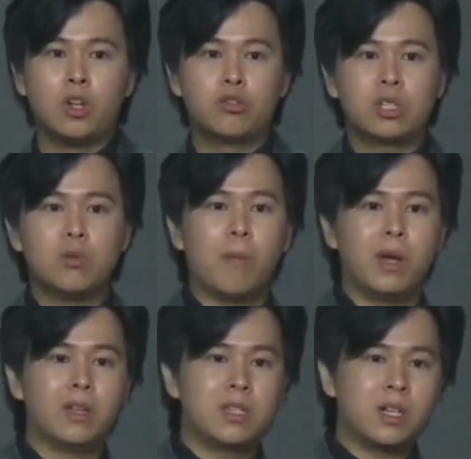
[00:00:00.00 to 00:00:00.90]
就是我们
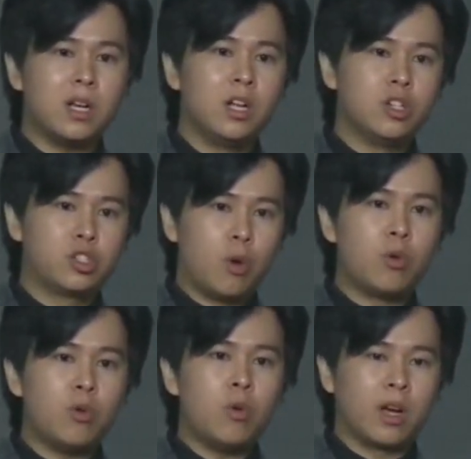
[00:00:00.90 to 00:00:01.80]
的这个收
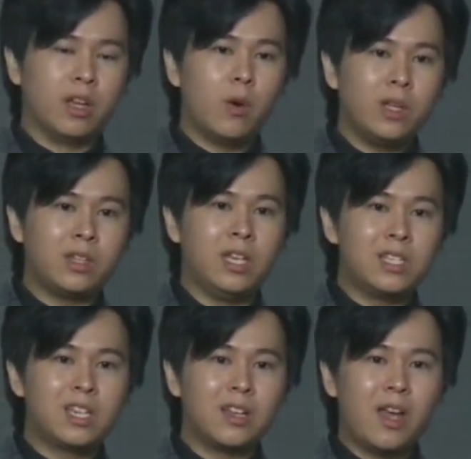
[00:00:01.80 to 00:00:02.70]
入可能会提
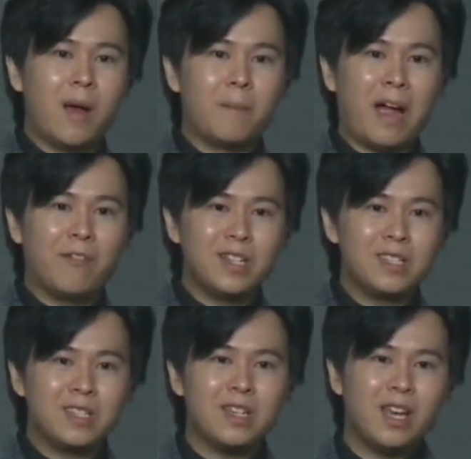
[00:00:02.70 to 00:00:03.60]
升百分
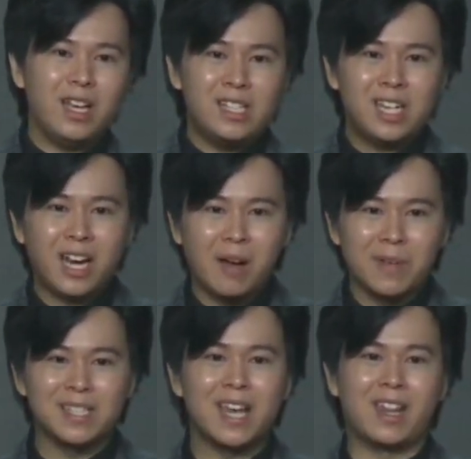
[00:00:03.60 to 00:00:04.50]
之一千个
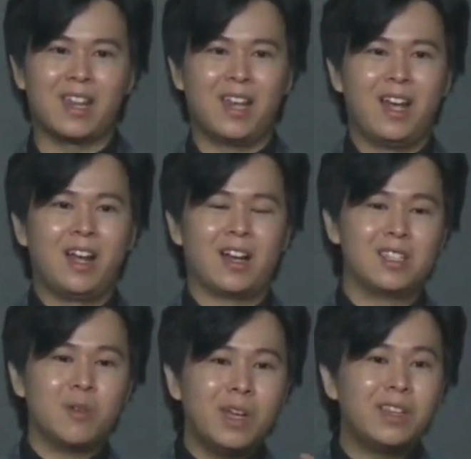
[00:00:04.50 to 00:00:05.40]
percent。可
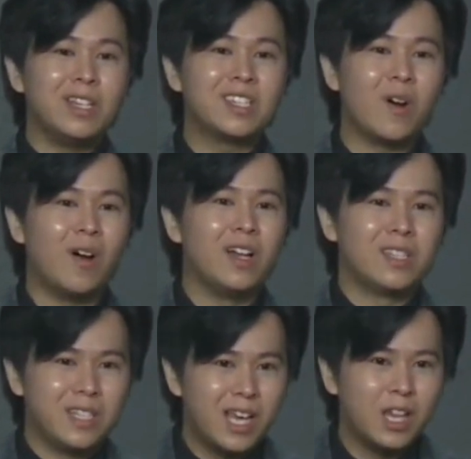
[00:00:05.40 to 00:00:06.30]
是问题是哦，
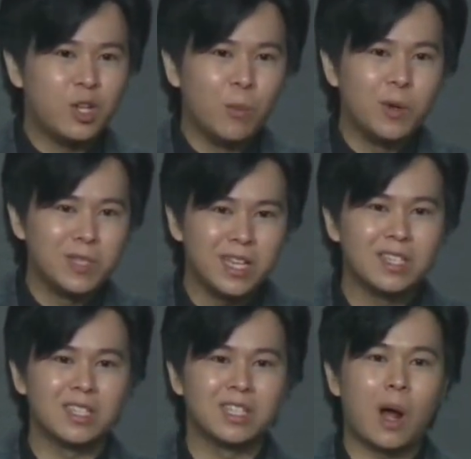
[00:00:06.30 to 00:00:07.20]
今天你有没有坚
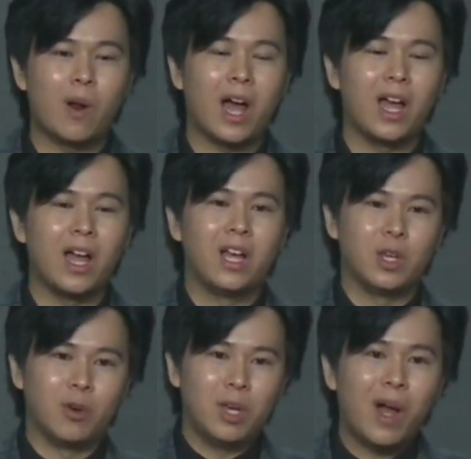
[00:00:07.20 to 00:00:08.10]
持到啦？
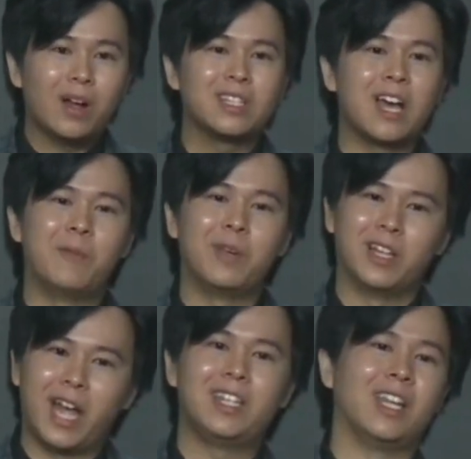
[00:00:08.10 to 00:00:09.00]
有一万个产品的
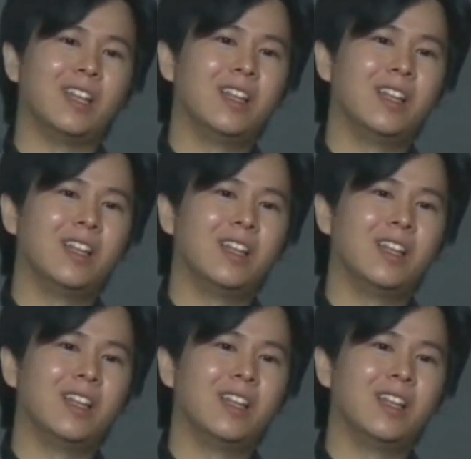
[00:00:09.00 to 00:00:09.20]
那一天？